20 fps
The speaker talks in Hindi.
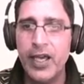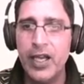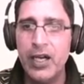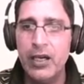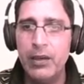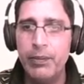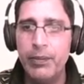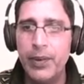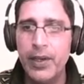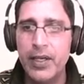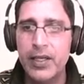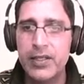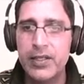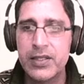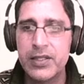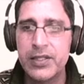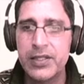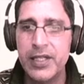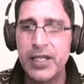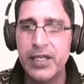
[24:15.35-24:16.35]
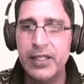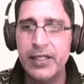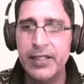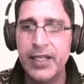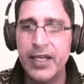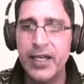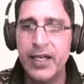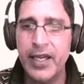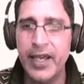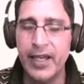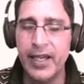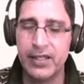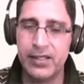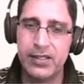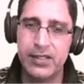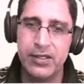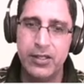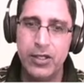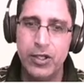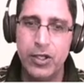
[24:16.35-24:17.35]
एल प्लस डेल्टा
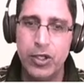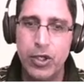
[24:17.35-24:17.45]
एक्स